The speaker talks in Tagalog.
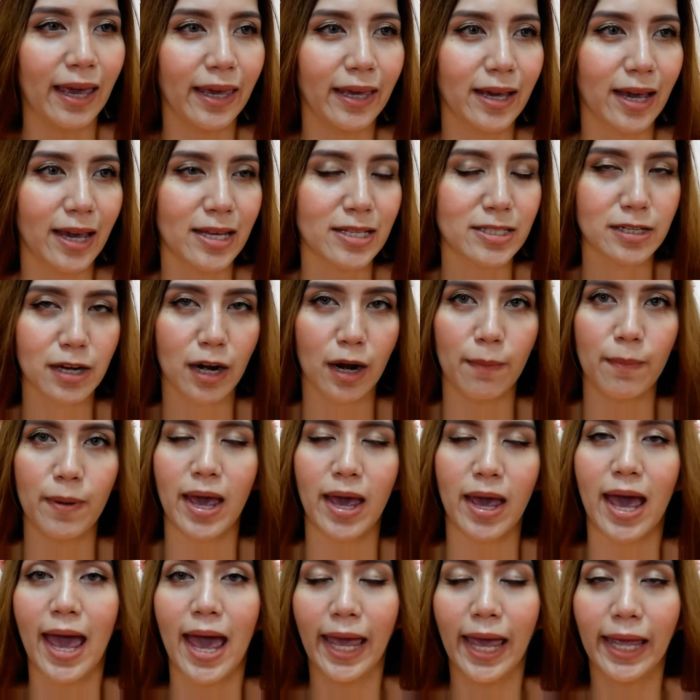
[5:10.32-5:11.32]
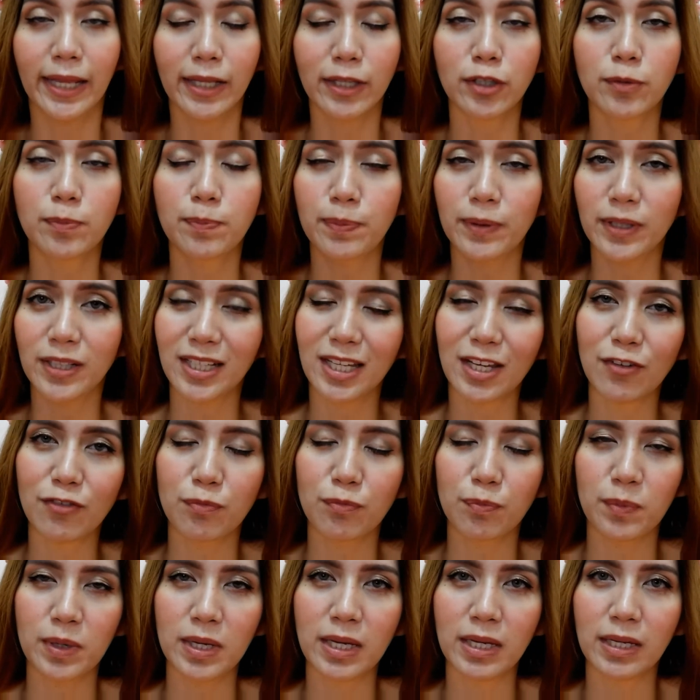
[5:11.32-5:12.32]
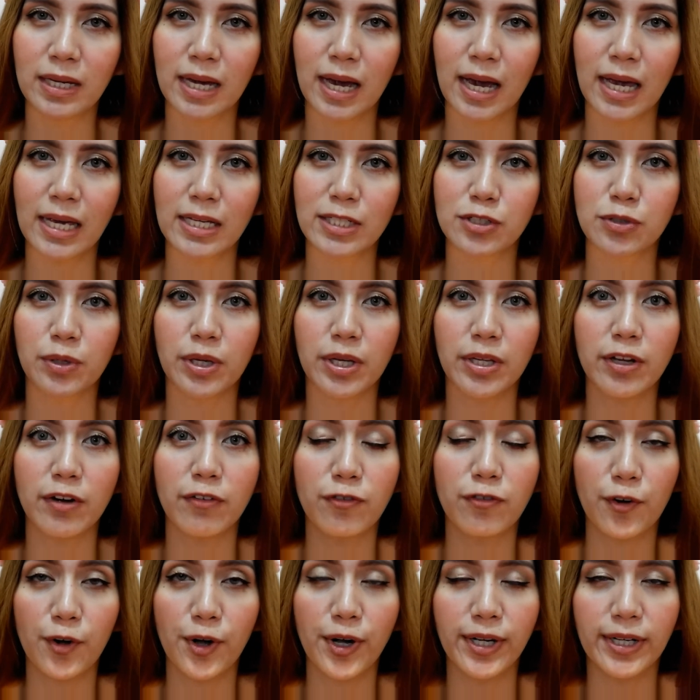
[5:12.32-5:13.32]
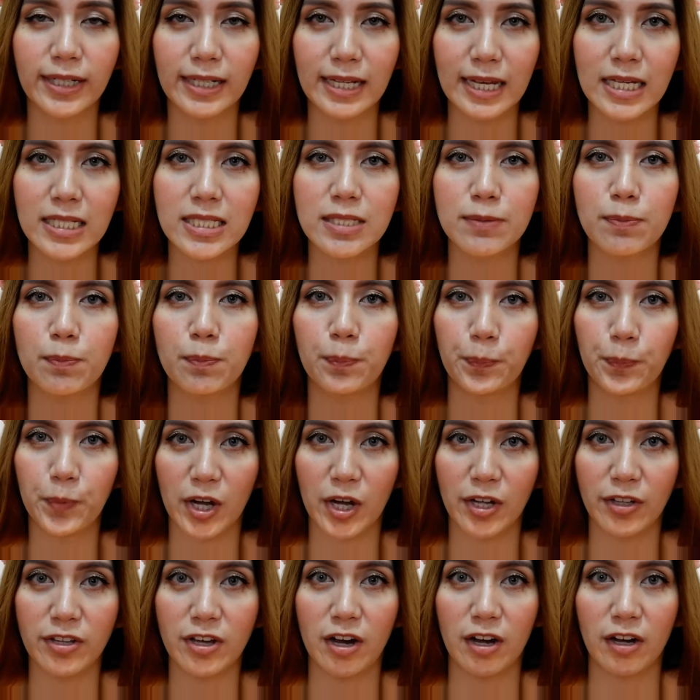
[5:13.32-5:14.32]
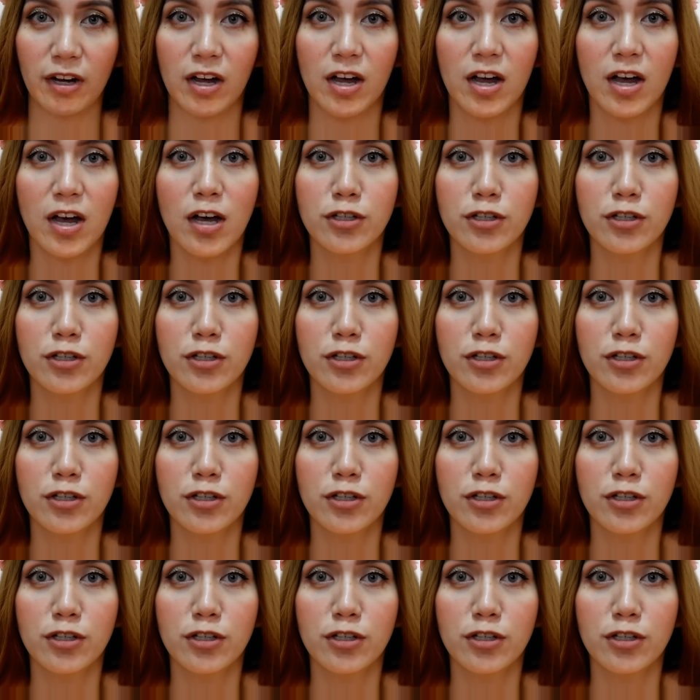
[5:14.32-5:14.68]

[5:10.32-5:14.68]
Ay guys, grabe. And believe me guys, you can afford this product.